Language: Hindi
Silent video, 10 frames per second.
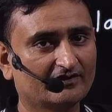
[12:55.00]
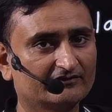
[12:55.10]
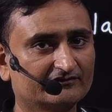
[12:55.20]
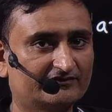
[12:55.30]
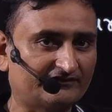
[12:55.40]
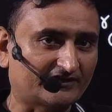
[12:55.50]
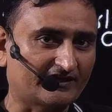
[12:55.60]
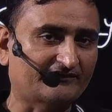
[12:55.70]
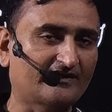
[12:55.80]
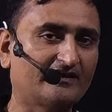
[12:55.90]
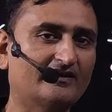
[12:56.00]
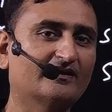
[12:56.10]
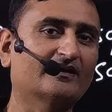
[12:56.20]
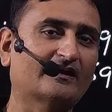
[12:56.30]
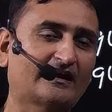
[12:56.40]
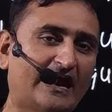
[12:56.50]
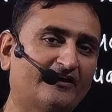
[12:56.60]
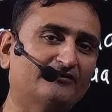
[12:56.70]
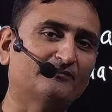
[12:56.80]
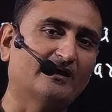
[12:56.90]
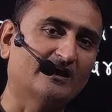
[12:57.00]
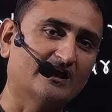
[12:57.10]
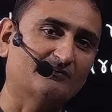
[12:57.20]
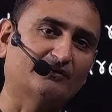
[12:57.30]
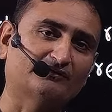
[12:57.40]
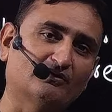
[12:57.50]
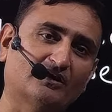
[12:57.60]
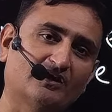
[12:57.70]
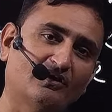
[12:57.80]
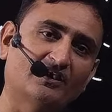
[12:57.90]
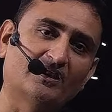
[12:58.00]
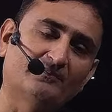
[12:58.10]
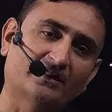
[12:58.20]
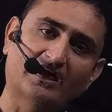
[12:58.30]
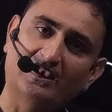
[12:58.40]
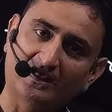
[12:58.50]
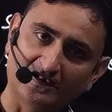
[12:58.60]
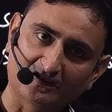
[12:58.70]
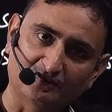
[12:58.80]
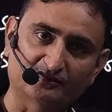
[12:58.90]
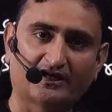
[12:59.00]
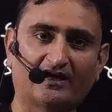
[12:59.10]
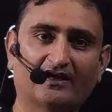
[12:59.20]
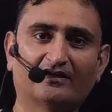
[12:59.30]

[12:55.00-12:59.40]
जिस तरह से क्लास में हर बच्चों का रोल नंबर अलग अलग होता है